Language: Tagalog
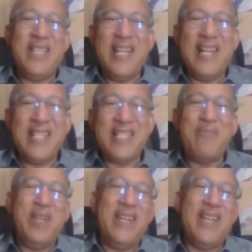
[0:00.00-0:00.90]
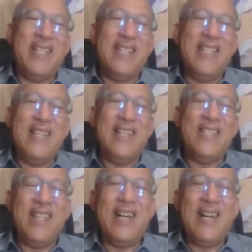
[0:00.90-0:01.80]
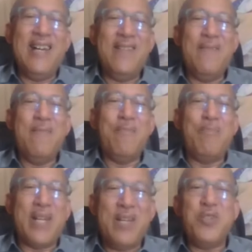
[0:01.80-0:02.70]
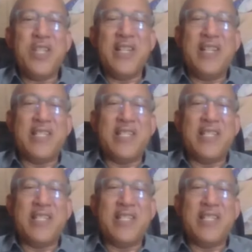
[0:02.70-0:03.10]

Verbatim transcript: Pwede nating sabihin na pareho sila